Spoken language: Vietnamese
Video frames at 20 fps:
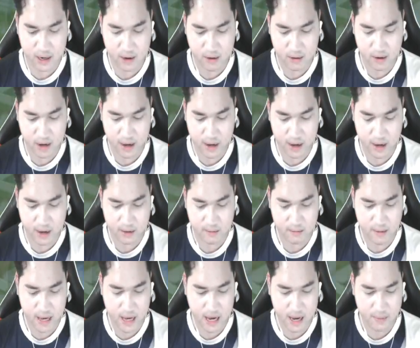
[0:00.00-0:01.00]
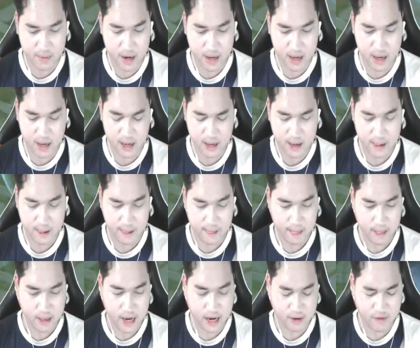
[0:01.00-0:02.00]
Ok, mày ấy bà
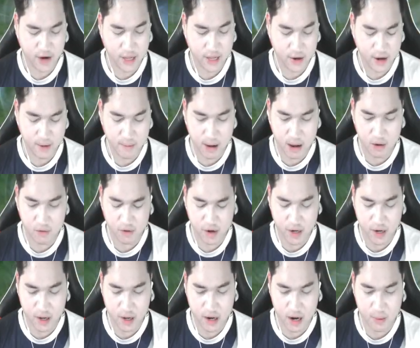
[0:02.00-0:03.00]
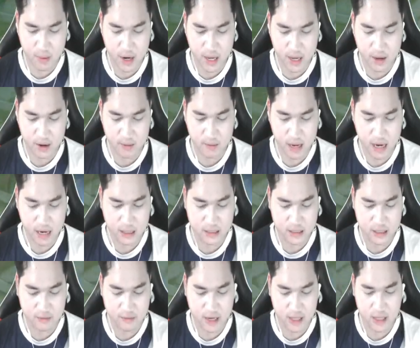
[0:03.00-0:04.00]
chặt phải thì đến máu phải đến làm ở đây rồi bây giờ
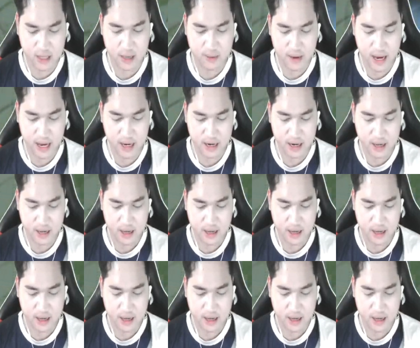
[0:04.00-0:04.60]
trường bài thì bạn